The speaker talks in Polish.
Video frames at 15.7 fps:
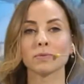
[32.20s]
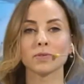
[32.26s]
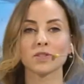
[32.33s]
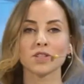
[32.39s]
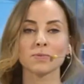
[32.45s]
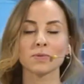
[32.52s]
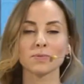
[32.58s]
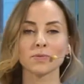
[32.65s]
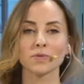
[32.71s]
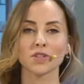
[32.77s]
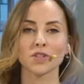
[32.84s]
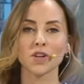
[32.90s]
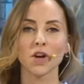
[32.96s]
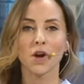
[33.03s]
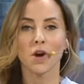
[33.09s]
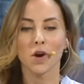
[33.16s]
bo będziemy mówić
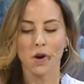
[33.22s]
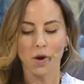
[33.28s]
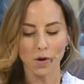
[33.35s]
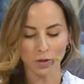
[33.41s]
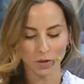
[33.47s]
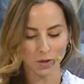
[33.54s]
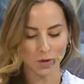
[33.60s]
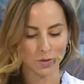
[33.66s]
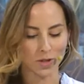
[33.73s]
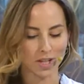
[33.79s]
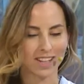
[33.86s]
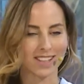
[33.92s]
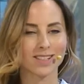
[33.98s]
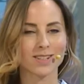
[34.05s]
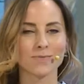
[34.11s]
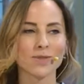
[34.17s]
o
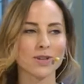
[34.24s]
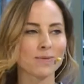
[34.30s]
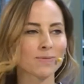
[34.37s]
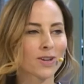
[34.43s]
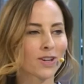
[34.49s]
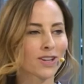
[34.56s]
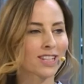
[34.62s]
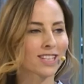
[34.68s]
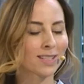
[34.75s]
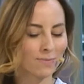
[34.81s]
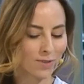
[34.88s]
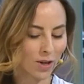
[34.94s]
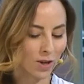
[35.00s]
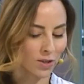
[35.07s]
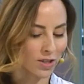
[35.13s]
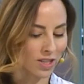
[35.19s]
książkach. Moim kolejnym
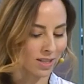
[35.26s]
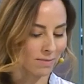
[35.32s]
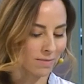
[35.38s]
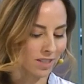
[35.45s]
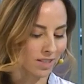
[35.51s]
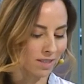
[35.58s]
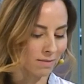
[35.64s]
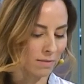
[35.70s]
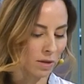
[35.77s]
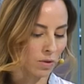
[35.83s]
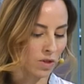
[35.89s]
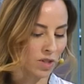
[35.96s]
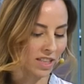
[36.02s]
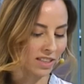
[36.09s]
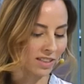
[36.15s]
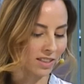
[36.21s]
gościem e,
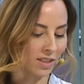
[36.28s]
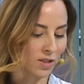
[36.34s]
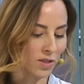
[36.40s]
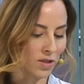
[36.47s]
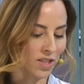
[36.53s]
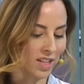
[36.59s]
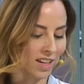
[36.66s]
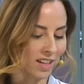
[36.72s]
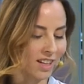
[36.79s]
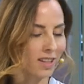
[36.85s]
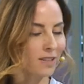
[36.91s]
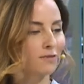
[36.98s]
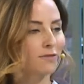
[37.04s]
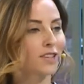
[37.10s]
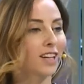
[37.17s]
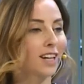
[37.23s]
Małgorzata Narożna,
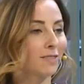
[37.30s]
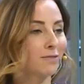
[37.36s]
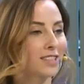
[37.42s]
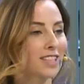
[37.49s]
Fika.